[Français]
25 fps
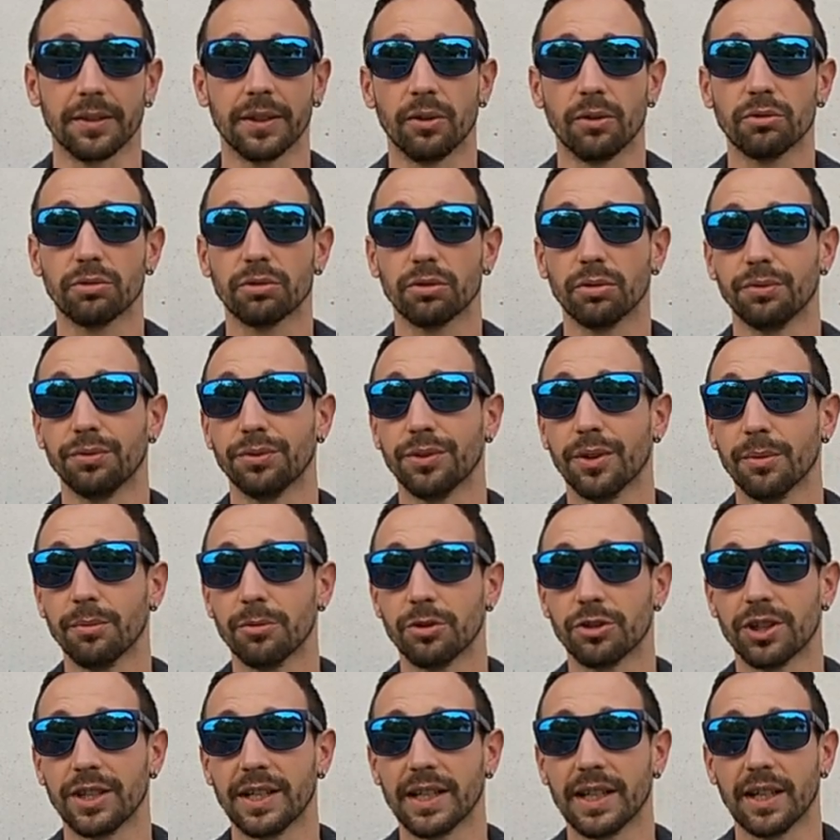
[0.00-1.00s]
On se
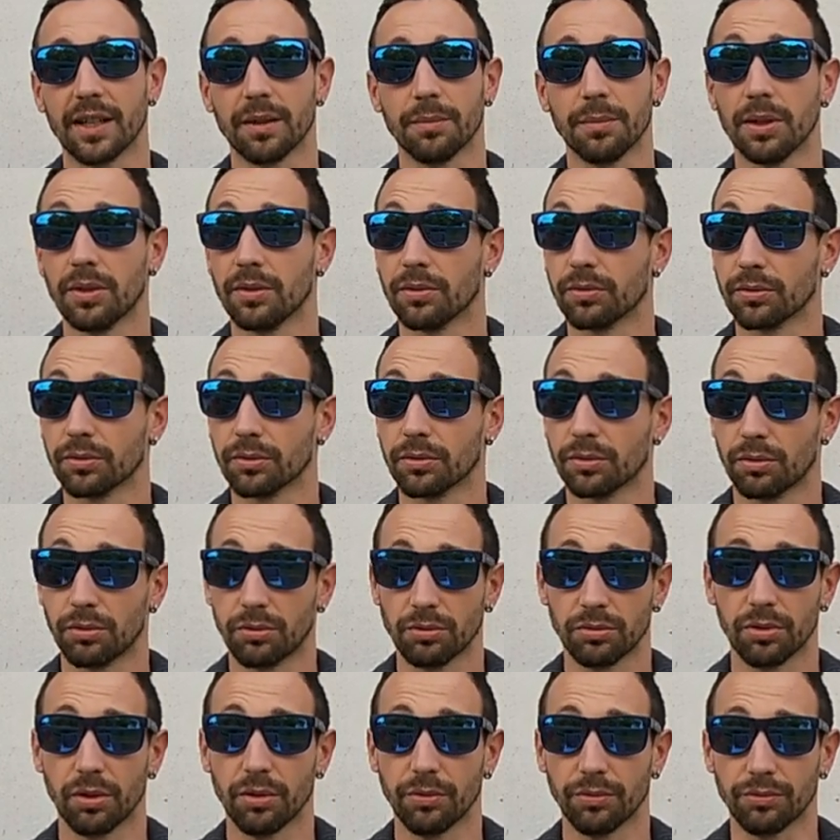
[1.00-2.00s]
forme généralement
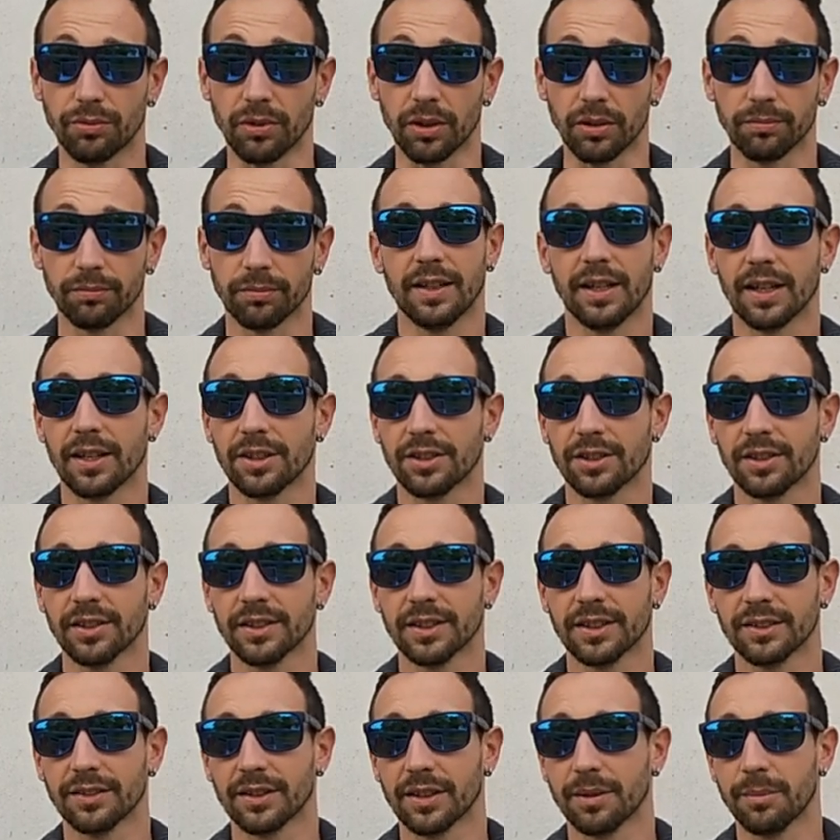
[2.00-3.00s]
qu'une seule fois. L'argent,
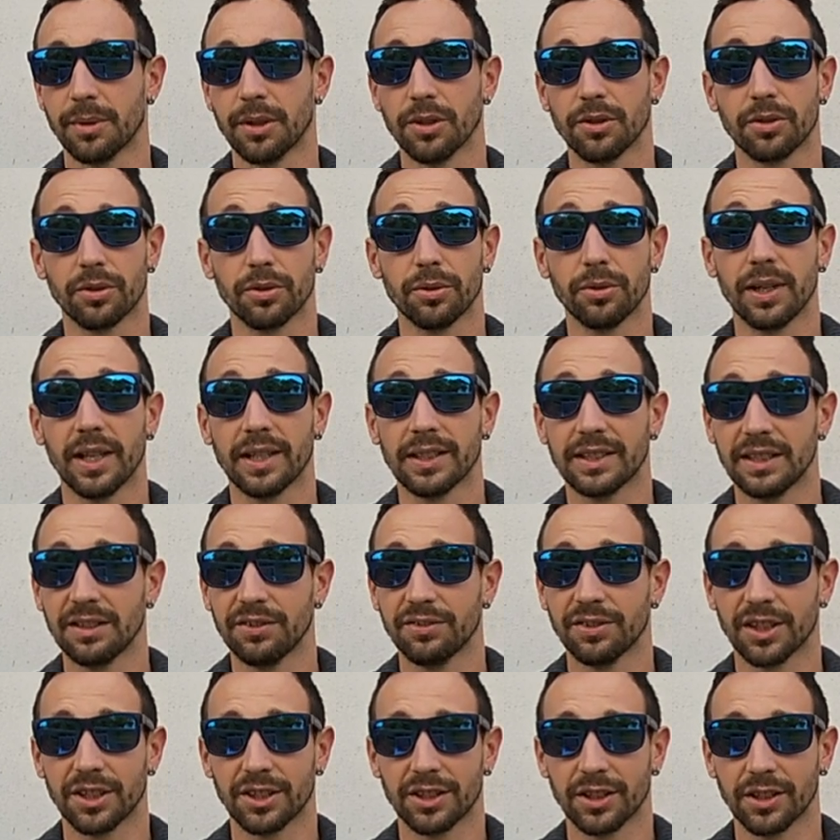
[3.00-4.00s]
c'est vraiment
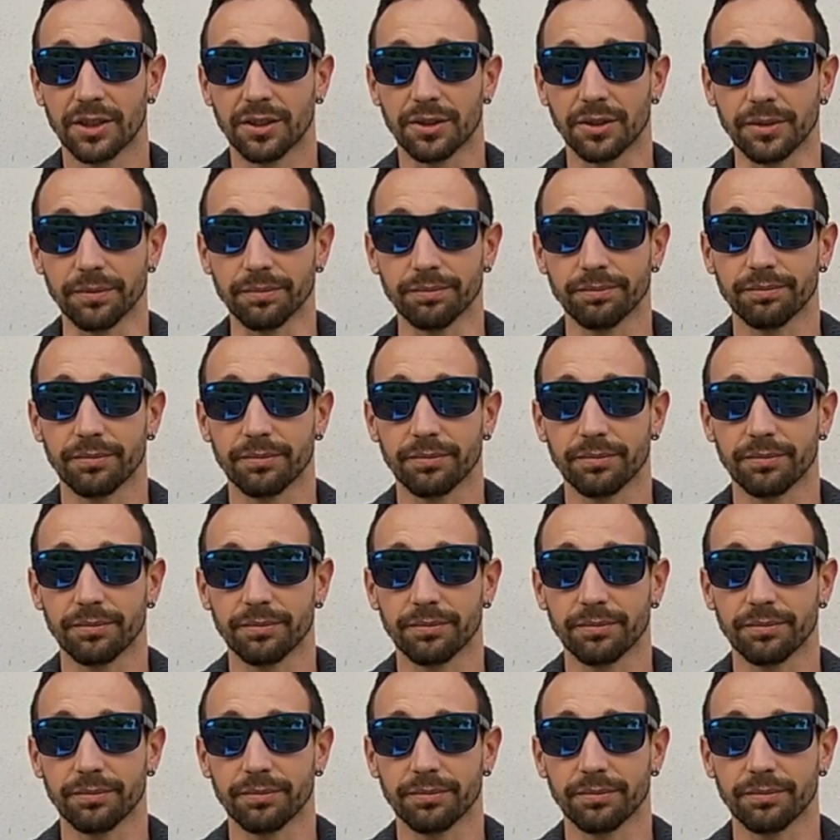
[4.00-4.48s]
relatif à chacun.